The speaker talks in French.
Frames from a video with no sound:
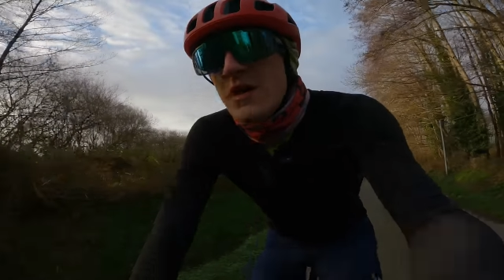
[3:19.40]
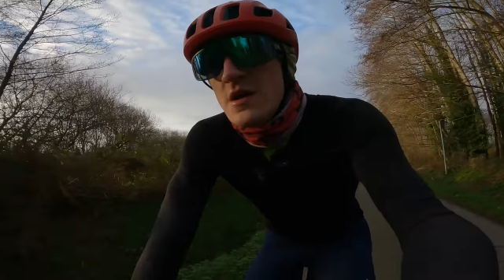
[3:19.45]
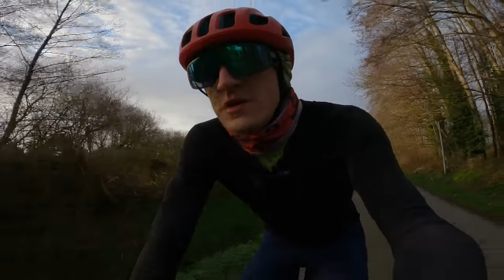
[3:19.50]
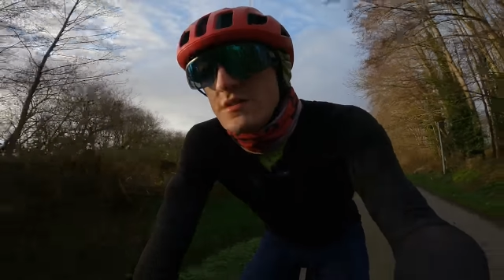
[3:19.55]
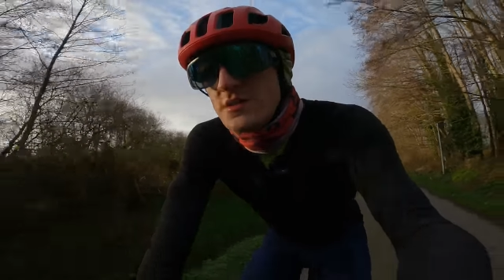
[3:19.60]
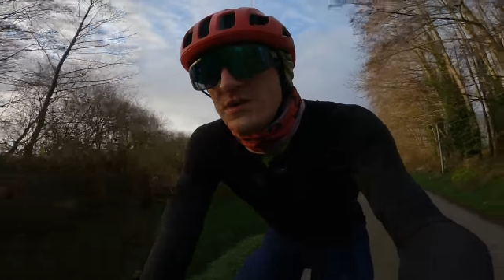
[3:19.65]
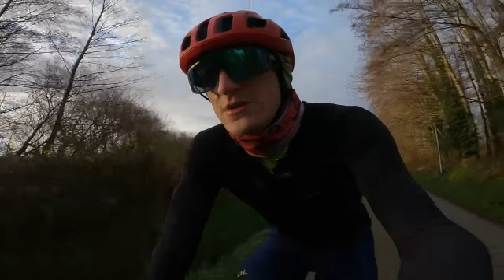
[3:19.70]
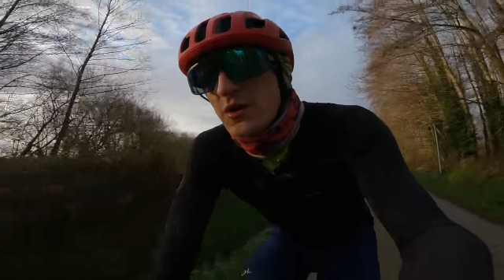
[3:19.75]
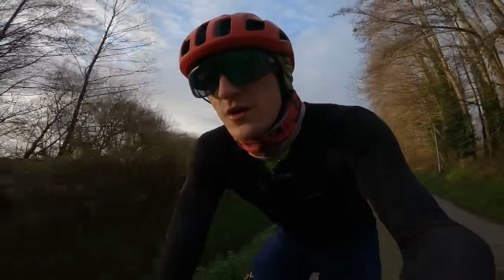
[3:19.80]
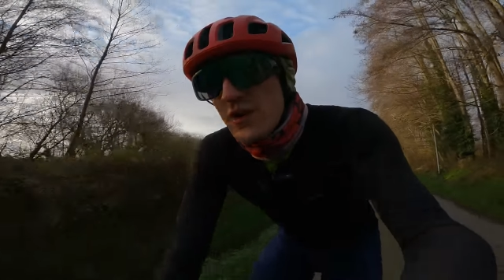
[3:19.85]

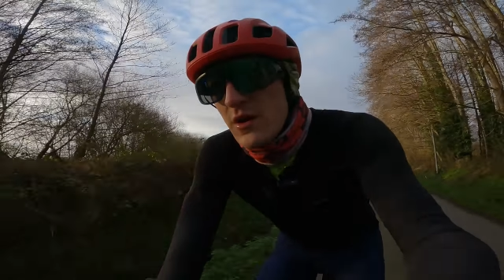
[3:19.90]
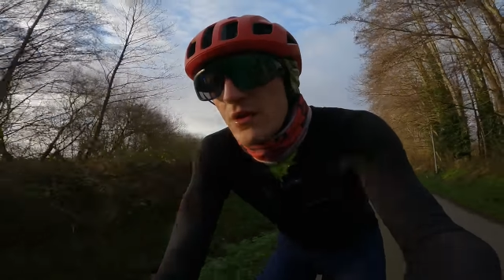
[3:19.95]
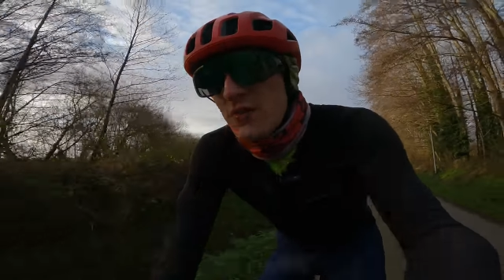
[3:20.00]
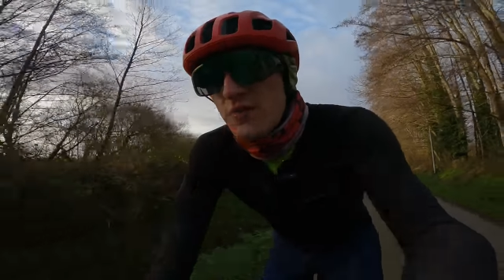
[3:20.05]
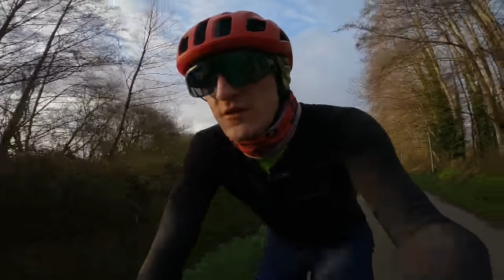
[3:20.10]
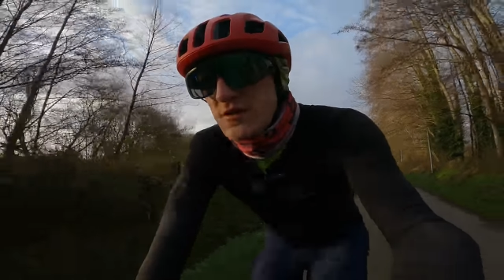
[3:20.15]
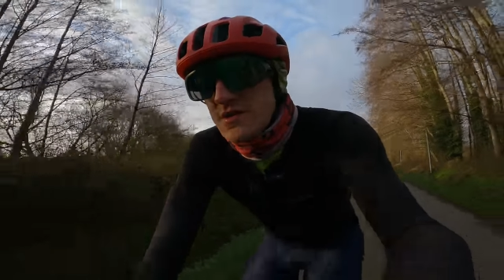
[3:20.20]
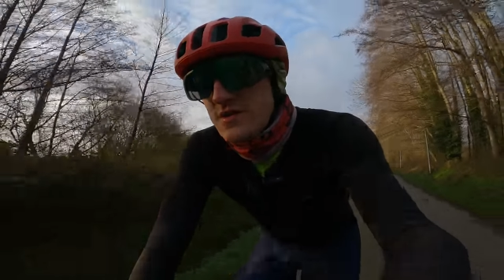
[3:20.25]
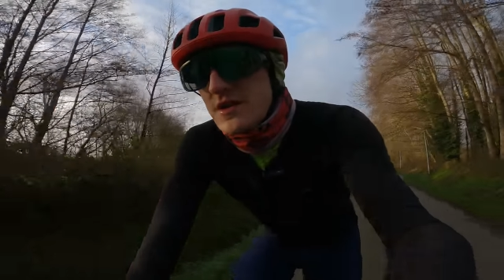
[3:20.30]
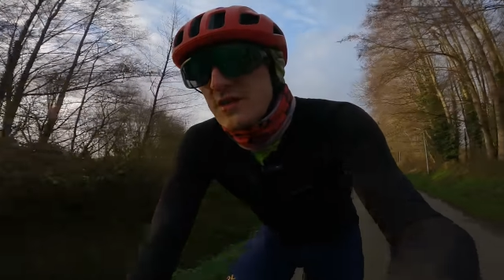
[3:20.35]
si j'en ai
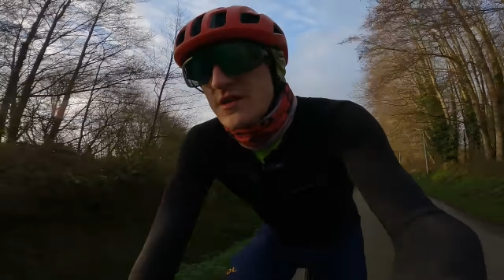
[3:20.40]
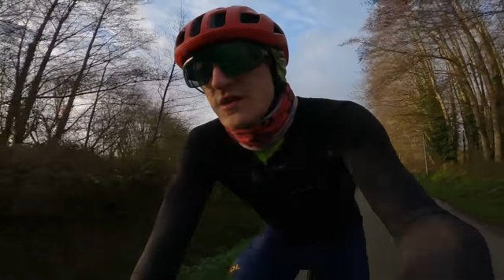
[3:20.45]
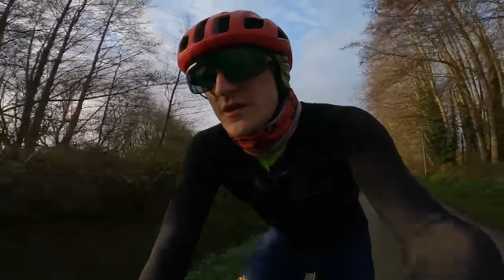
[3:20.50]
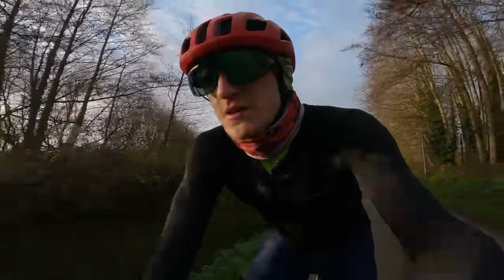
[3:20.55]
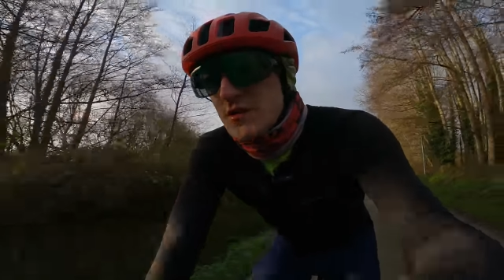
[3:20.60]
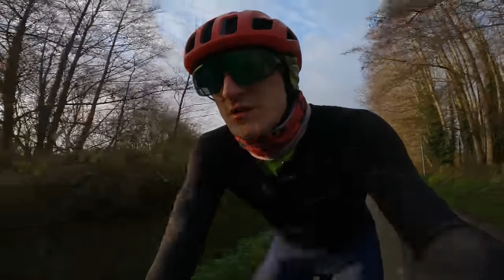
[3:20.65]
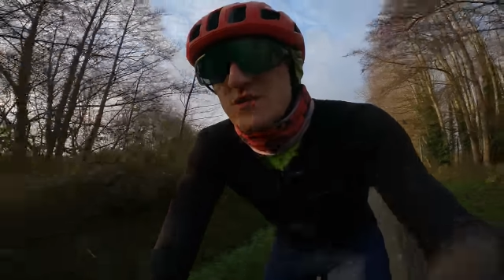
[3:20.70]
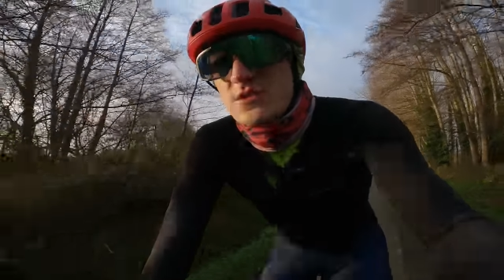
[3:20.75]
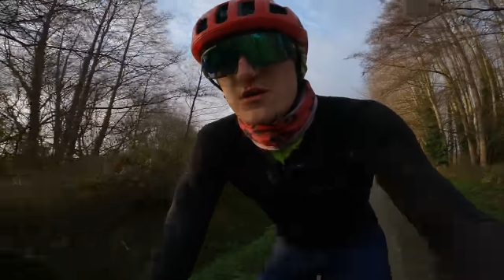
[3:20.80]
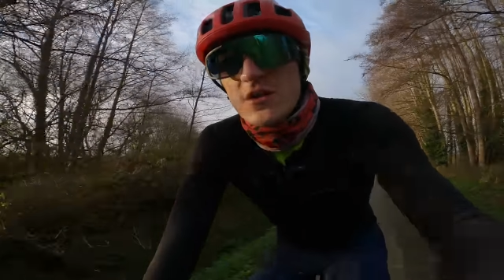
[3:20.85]
envie. C'est-à-dire
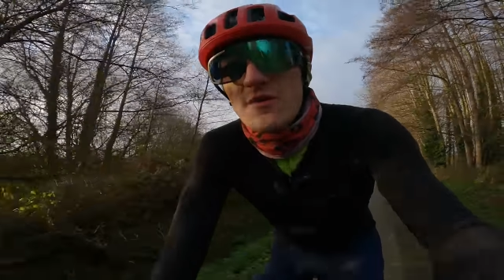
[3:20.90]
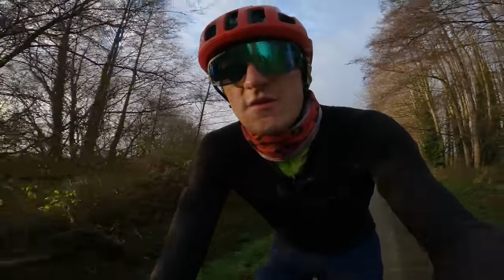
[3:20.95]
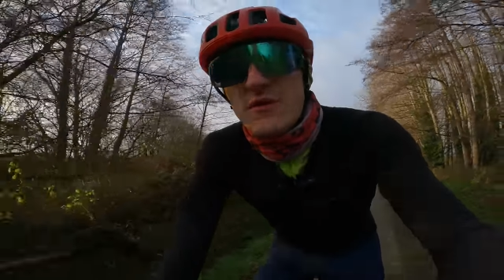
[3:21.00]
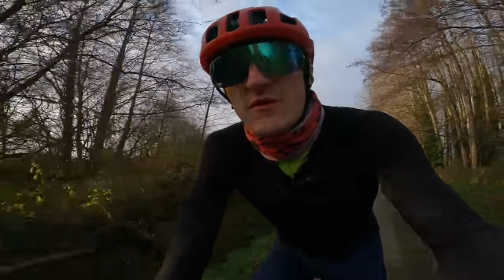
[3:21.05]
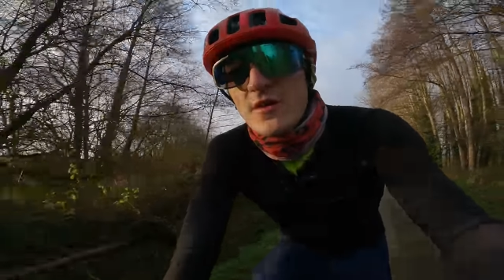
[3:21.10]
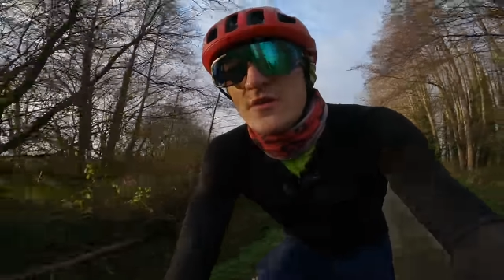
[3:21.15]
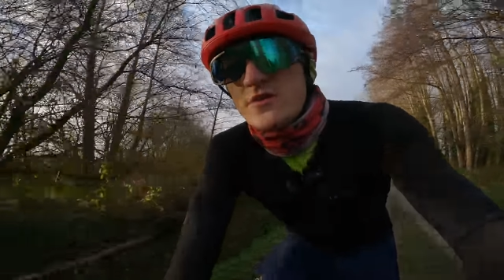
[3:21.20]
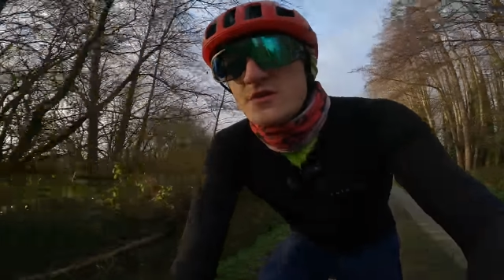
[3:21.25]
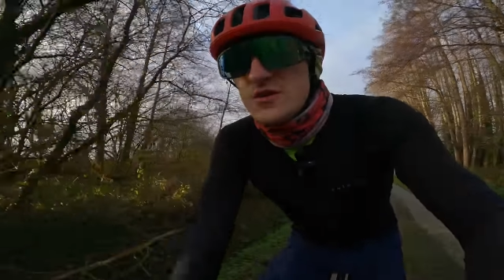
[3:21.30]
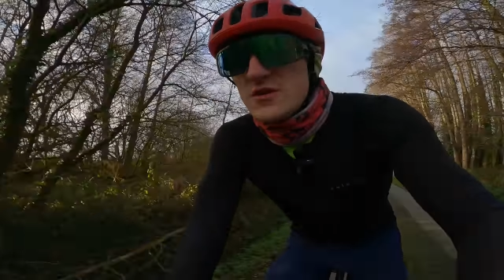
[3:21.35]
que si j'ai envie de
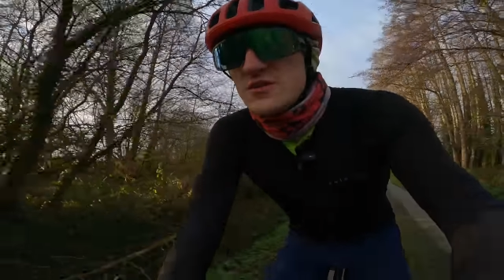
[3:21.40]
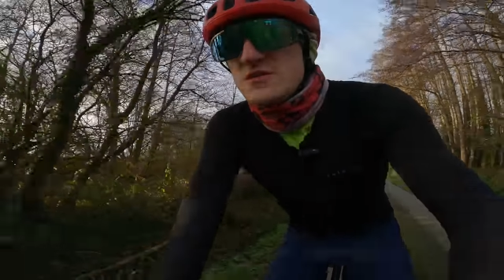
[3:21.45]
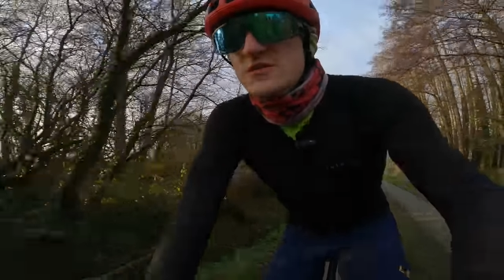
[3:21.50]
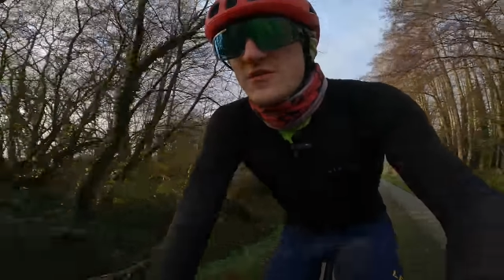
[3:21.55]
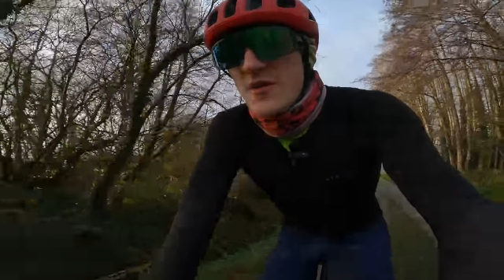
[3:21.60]
faire une sortie